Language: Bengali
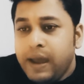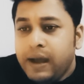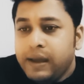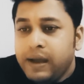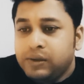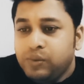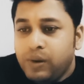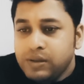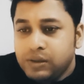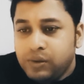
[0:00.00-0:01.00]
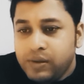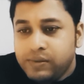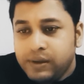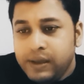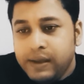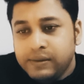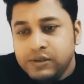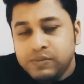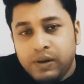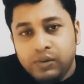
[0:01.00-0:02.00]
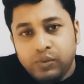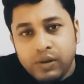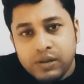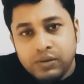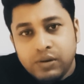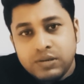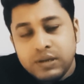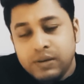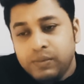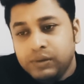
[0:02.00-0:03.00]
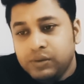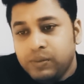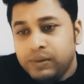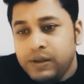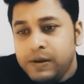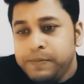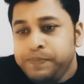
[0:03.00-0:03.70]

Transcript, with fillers: এক এক দু থেকে একত্রিশ বারো দু এর মধ্যে তোমাদের